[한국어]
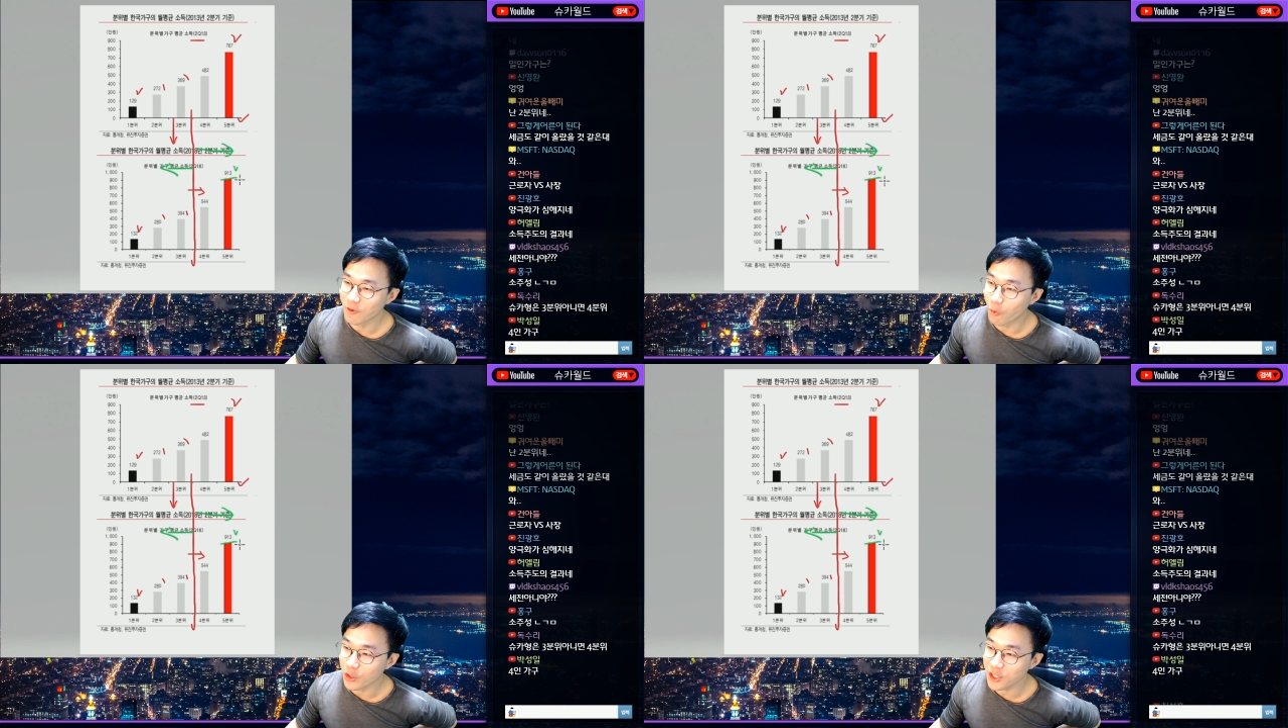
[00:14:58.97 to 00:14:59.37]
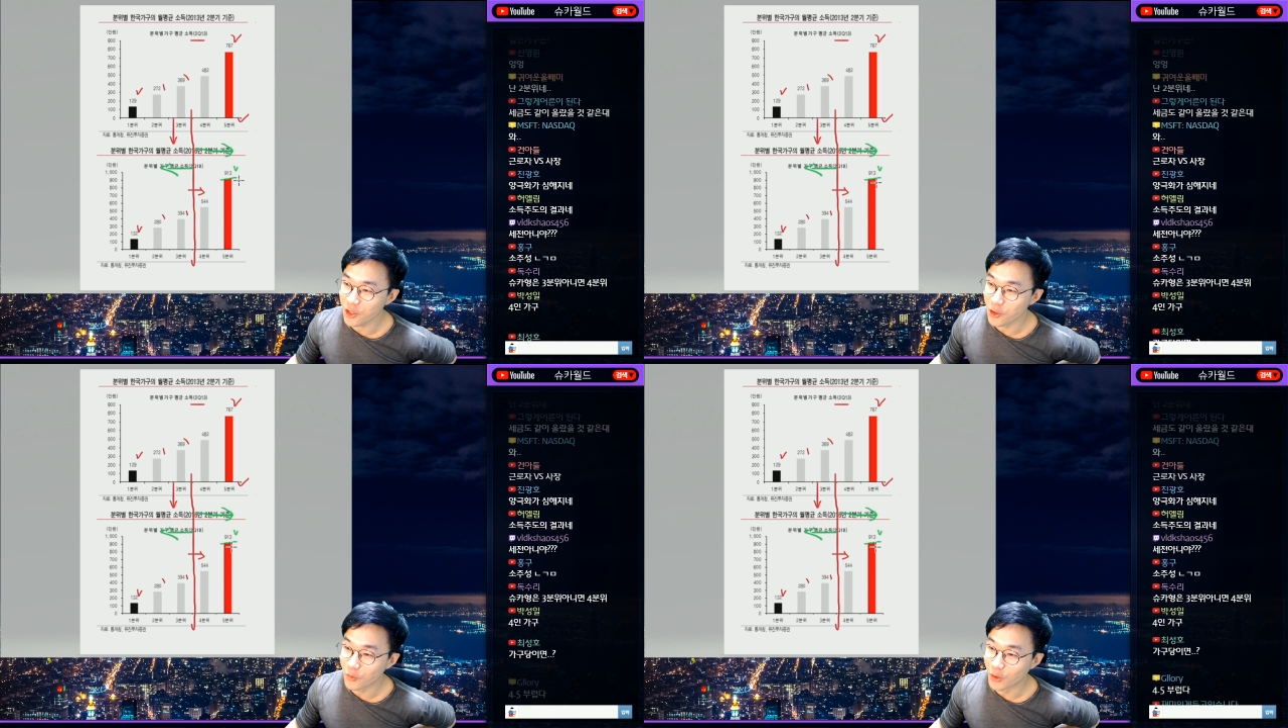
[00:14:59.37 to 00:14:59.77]
이게
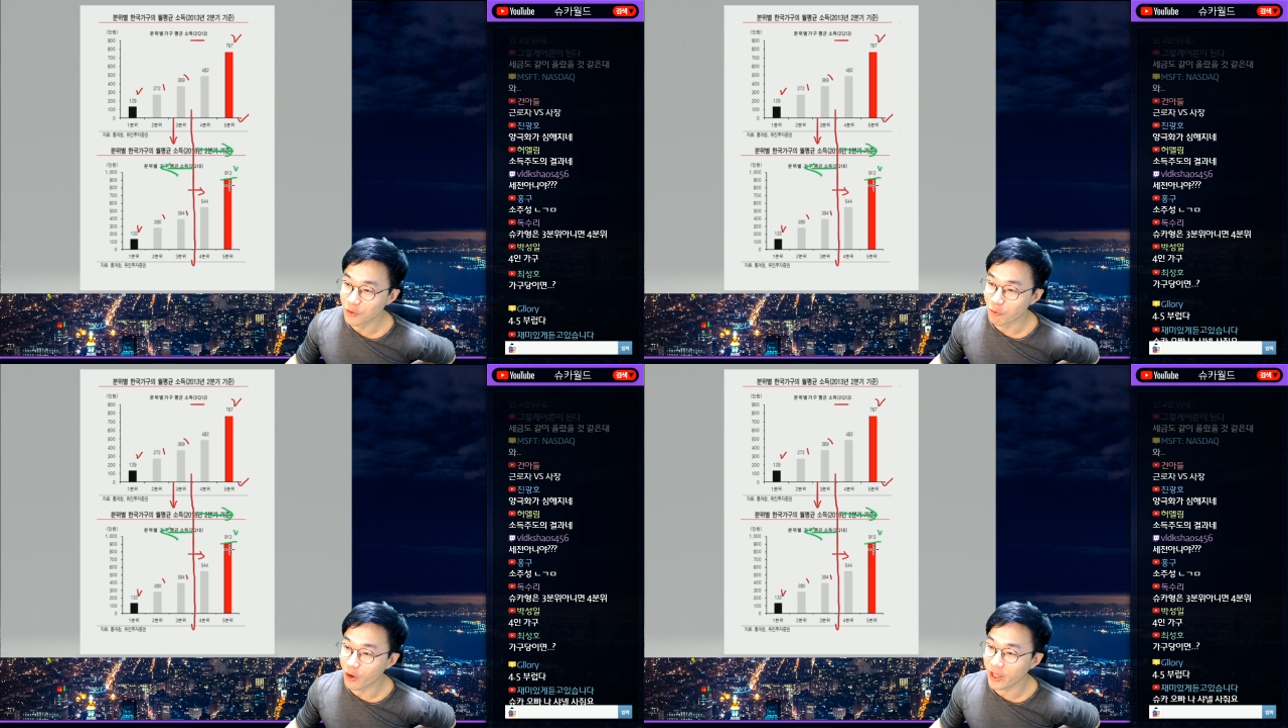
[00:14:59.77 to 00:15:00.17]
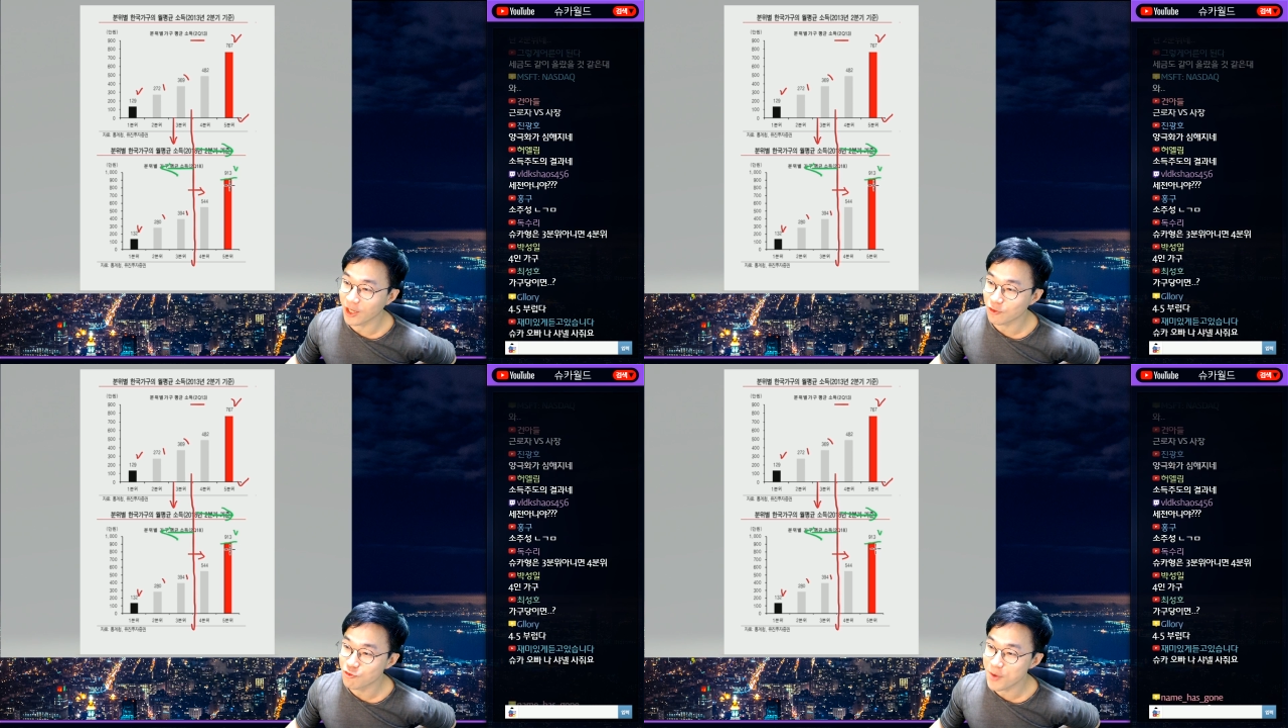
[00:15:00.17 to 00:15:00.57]
월이에요, 월.
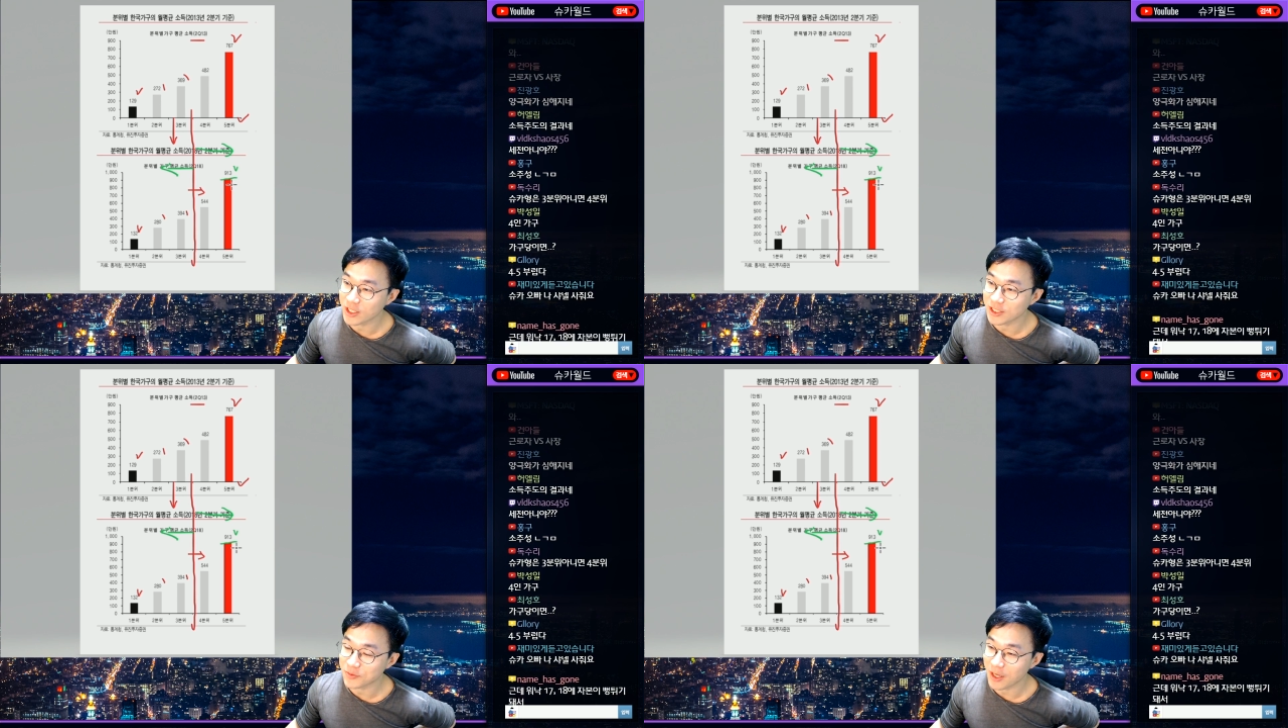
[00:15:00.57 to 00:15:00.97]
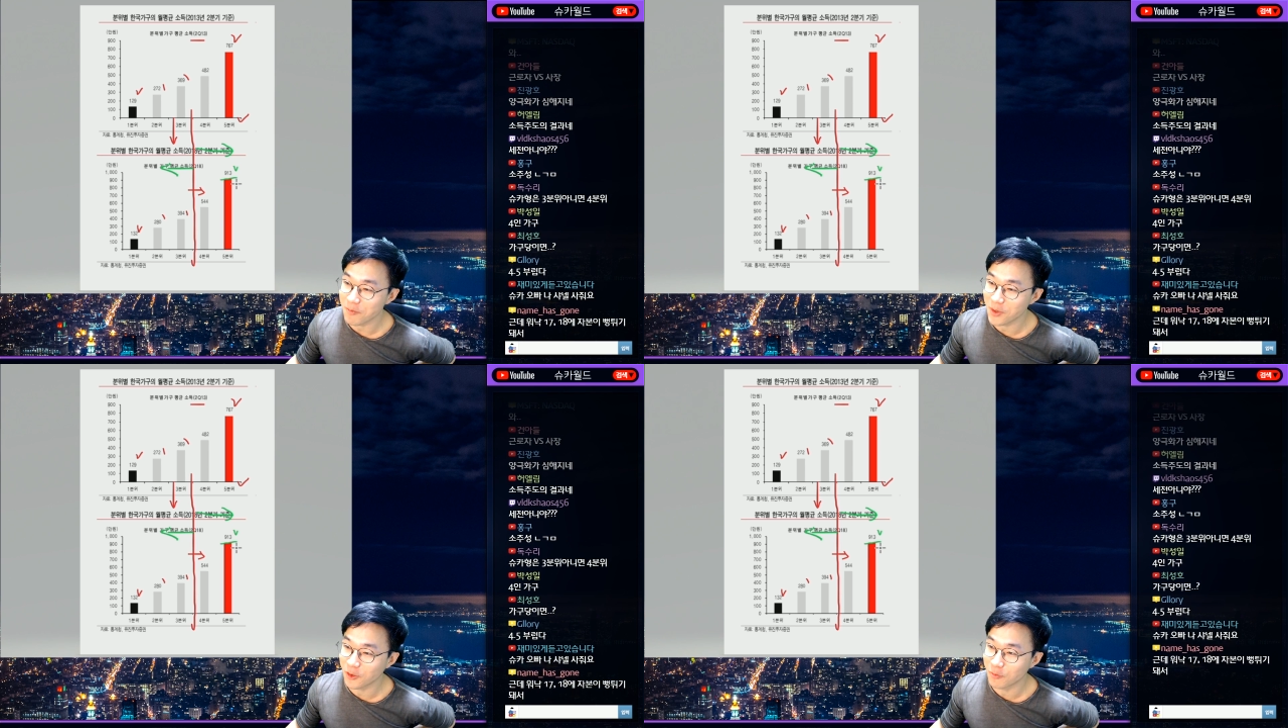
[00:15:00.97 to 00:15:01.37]
월에 913만